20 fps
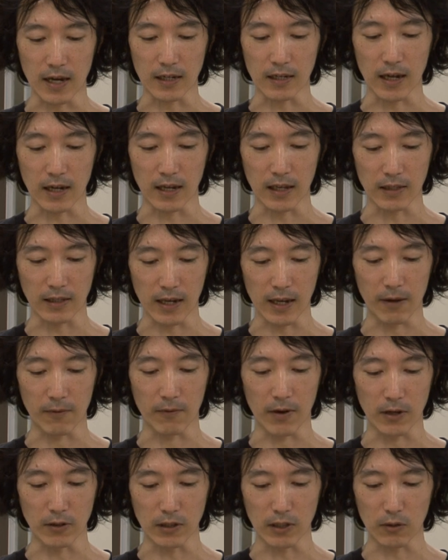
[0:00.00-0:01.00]
が陰で
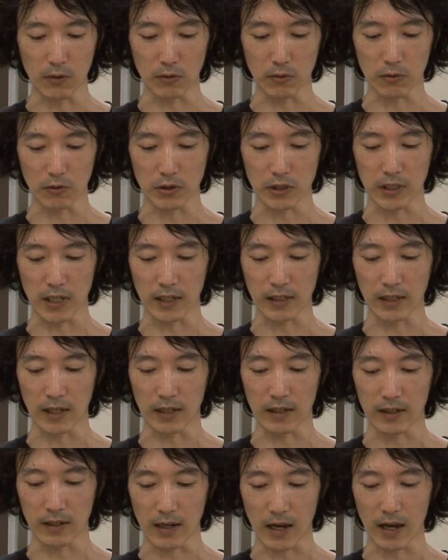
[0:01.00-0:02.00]
悪いことをした
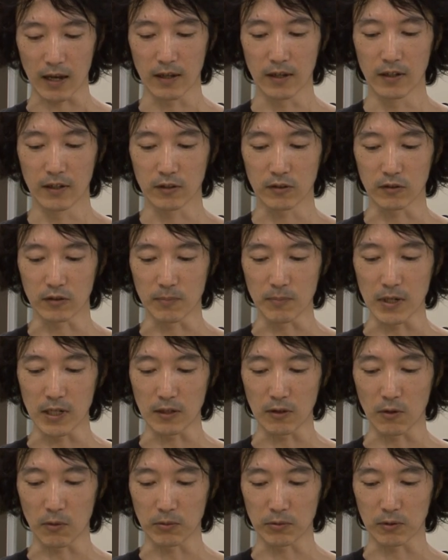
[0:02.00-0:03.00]
結果、区
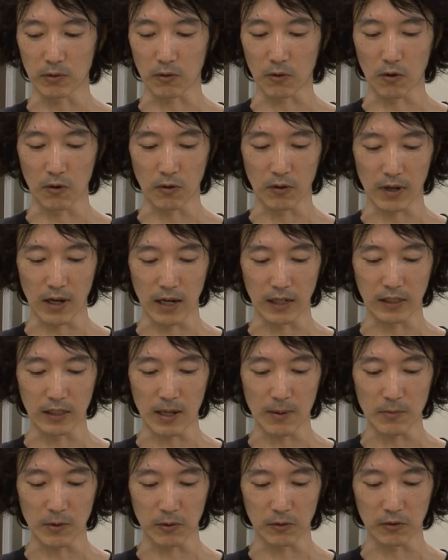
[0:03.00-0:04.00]
民の懐が
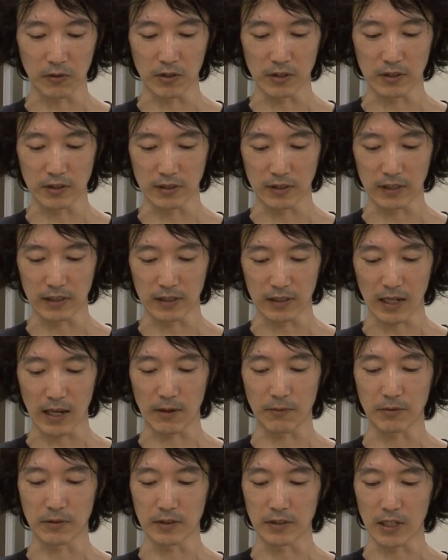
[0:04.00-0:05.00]
痛むことについ
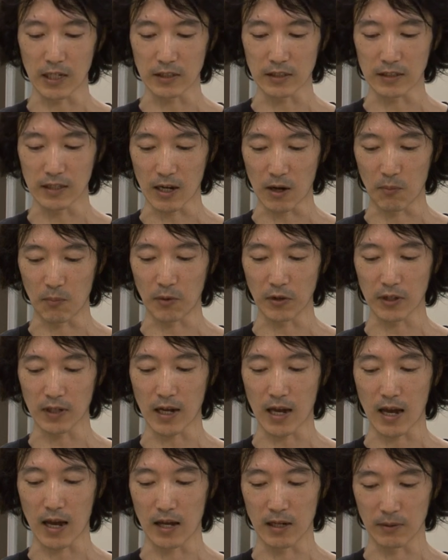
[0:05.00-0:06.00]
て複雑な思い
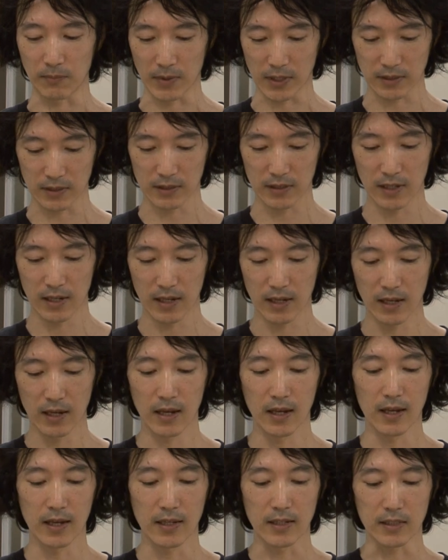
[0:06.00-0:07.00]
があります。
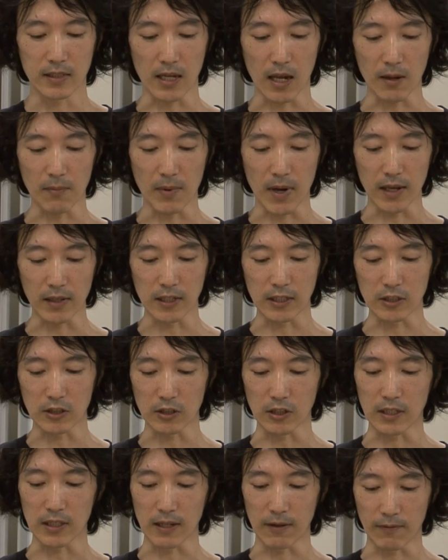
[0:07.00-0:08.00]
裁判に
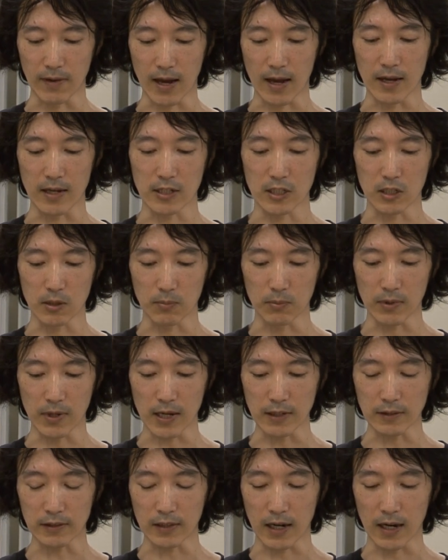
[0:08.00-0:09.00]
ついては、渋
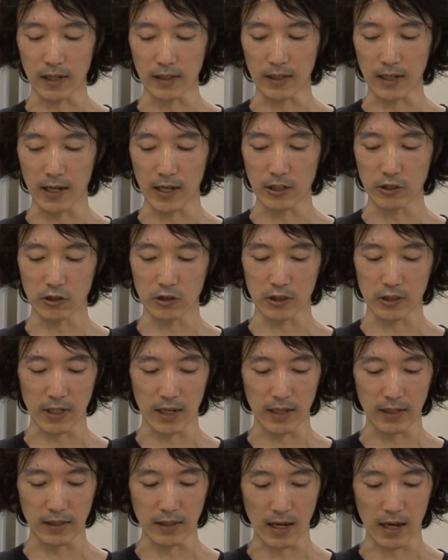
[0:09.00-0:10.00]
谷区から提出さ
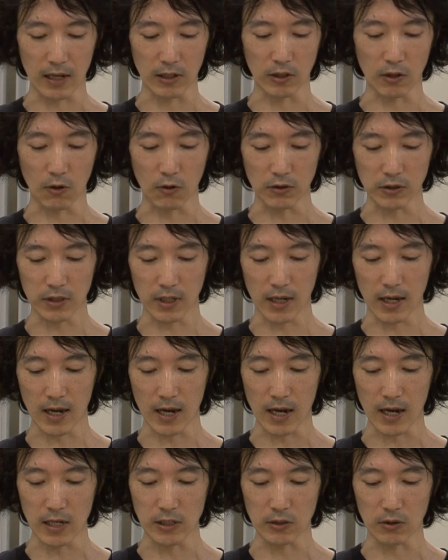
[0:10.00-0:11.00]
れた強制
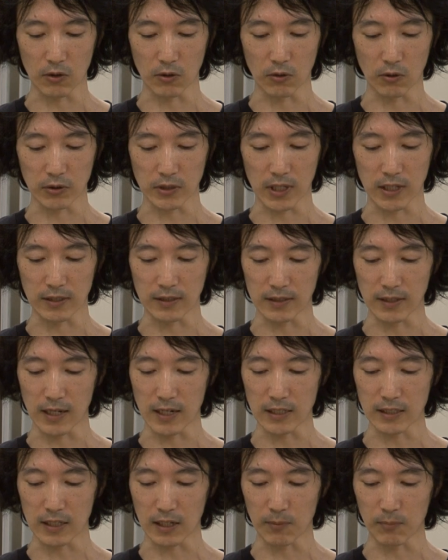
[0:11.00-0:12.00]
排除を撮
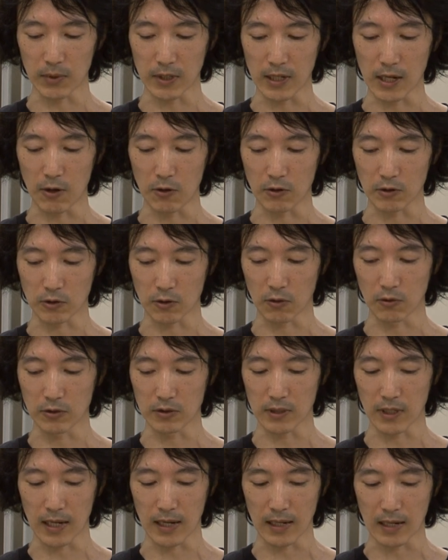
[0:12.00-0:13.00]
影したビデオの
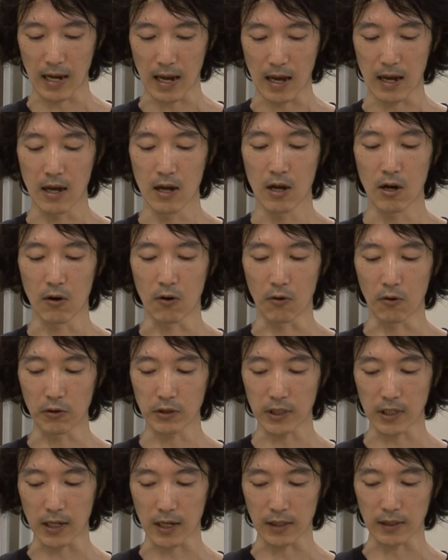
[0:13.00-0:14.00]
存在が大
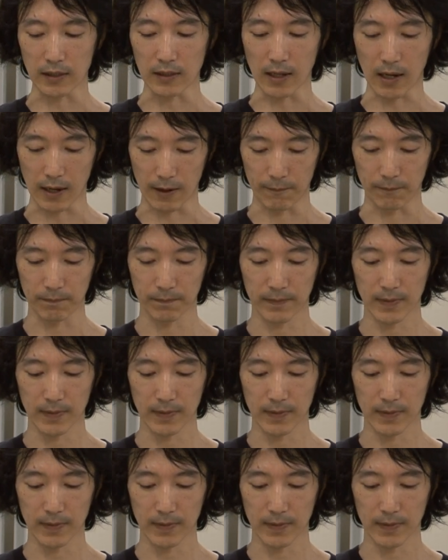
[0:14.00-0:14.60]
きかった。